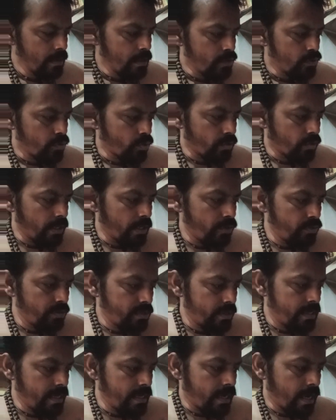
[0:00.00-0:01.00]
सुखदेव
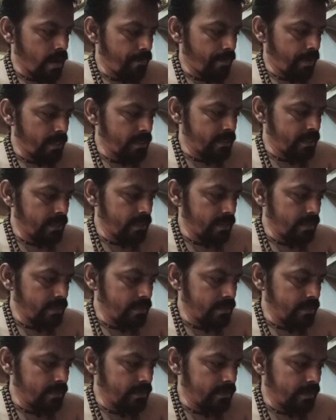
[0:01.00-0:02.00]
जी ने कहा परीक्षित
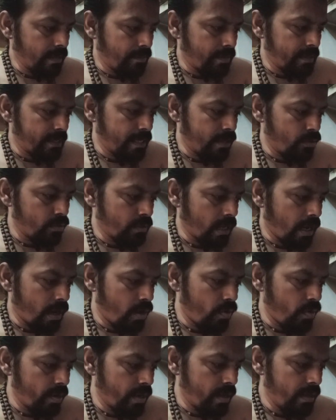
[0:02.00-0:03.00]
जब
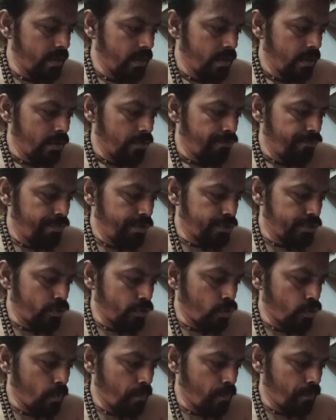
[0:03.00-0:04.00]
देवताओं ने
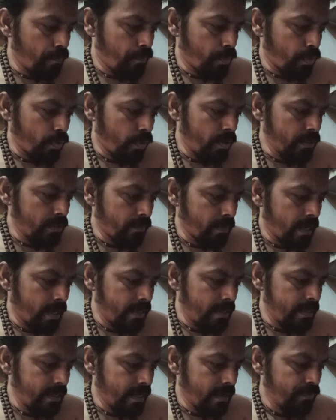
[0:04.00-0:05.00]
विश्वरूप पुरोहित बना
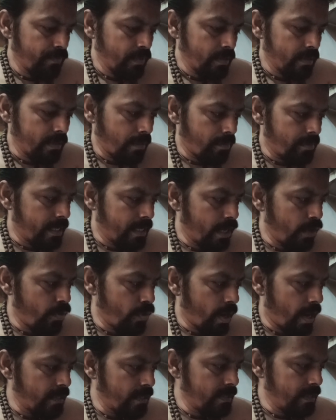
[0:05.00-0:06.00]
लिया तब
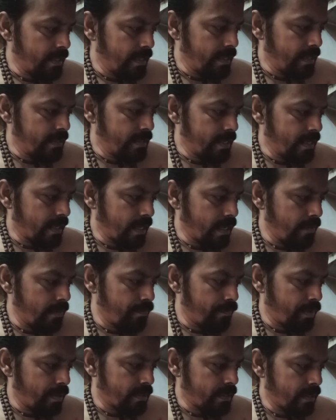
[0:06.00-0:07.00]
देवराज इंद्र के
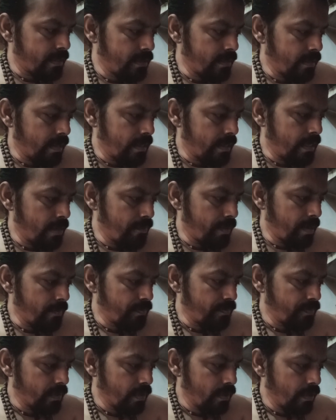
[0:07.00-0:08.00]
प्रसन्न करने पर
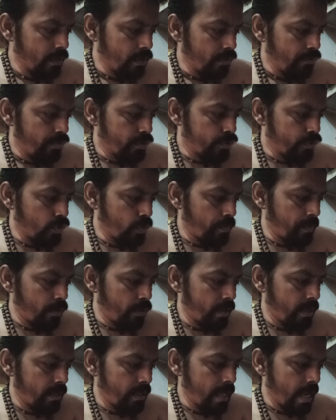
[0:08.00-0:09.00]
विश्वरूप ने
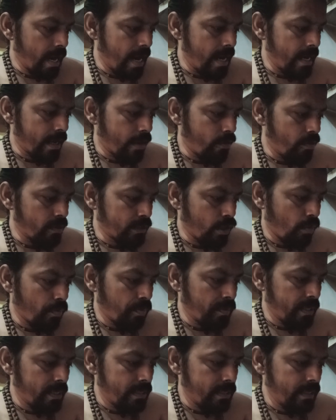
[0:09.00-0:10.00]
उन्हें नारायण कवच का
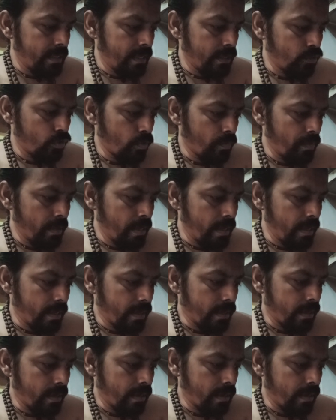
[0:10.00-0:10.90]
उपदेश दिया तुम एक